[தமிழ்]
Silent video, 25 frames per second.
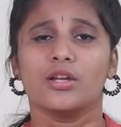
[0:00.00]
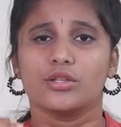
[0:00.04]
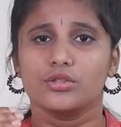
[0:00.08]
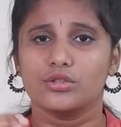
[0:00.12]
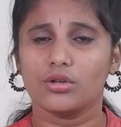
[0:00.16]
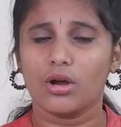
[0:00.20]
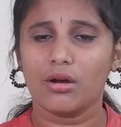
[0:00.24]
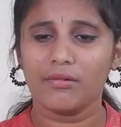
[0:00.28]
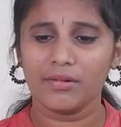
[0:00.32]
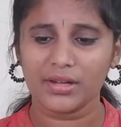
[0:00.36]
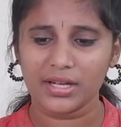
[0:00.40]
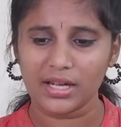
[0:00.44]

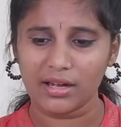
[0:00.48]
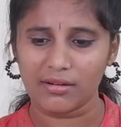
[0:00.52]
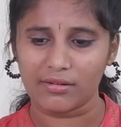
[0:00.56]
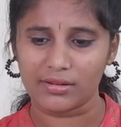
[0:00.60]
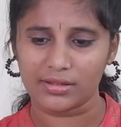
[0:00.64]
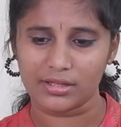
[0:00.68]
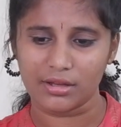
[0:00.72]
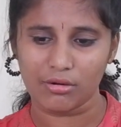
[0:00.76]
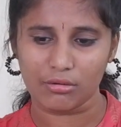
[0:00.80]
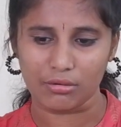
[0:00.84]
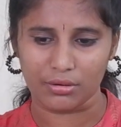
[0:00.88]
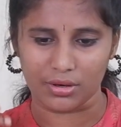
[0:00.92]
ஜோபிகா
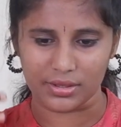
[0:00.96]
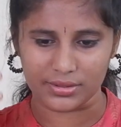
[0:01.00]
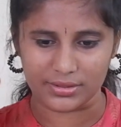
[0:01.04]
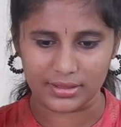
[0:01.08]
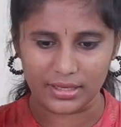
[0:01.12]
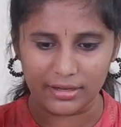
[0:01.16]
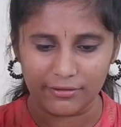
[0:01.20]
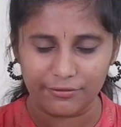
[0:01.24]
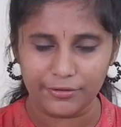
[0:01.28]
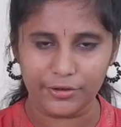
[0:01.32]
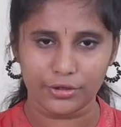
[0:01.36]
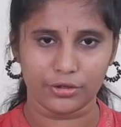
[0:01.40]
வந்து அவங்களோட
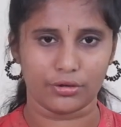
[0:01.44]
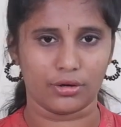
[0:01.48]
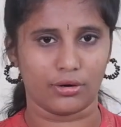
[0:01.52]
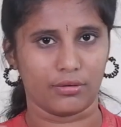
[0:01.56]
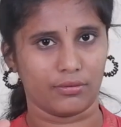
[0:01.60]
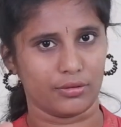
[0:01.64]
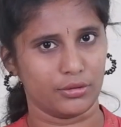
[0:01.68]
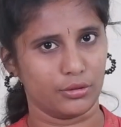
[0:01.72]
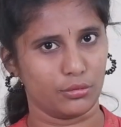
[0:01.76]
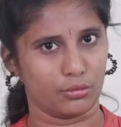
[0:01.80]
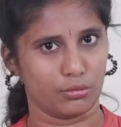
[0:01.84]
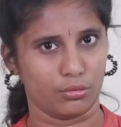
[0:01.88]
செல்ஃப் இன்ட்ரோ
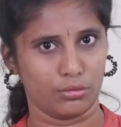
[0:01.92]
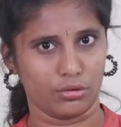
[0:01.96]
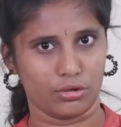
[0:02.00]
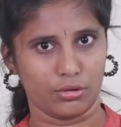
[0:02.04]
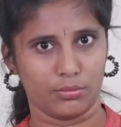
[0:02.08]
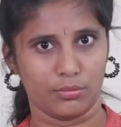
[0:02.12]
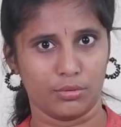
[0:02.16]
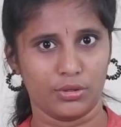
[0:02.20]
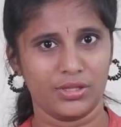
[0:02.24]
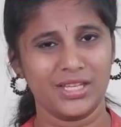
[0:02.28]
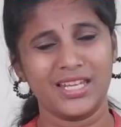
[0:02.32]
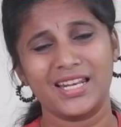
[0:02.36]
வந்து
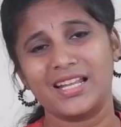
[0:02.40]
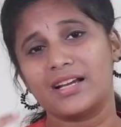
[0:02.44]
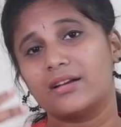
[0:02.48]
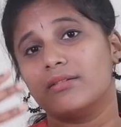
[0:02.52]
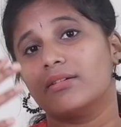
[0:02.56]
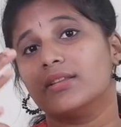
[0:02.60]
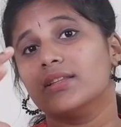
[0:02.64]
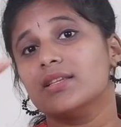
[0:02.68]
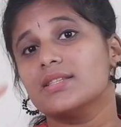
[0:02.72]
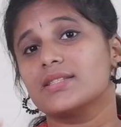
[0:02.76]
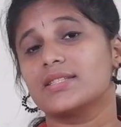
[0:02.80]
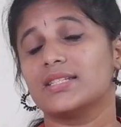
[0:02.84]
கொடுக்கும்போது எனக்கு
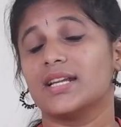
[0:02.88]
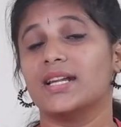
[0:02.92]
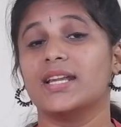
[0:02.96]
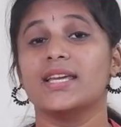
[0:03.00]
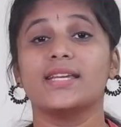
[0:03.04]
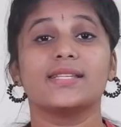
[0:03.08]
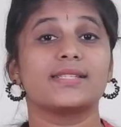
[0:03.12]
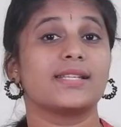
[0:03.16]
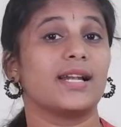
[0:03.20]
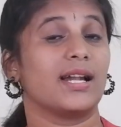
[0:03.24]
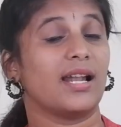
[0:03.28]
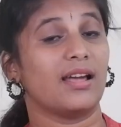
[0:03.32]
வந்து
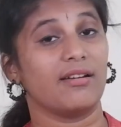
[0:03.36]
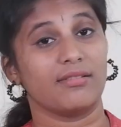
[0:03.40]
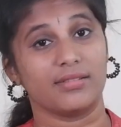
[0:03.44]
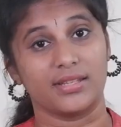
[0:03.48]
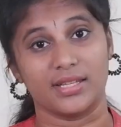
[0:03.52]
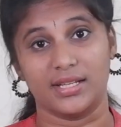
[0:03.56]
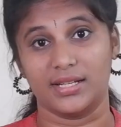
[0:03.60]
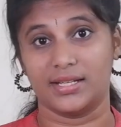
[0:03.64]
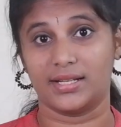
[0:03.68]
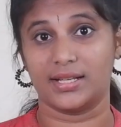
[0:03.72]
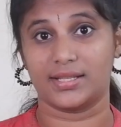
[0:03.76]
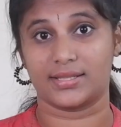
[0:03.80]
ஸ்டடீஸ்லலாம் வந்து
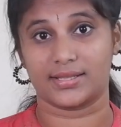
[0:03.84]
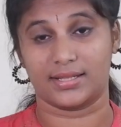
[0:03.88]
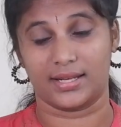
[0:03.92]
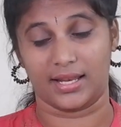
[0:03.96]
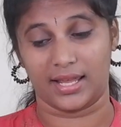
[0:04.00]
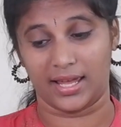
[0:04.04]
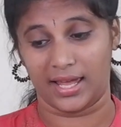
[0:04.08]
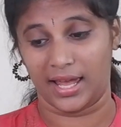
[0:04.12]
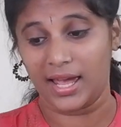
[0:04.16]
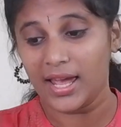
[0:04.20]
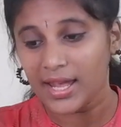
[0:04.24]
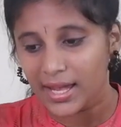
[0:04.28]
இன்ட்ரெஸ்ட்
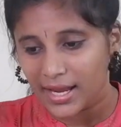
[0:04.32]
இல்லை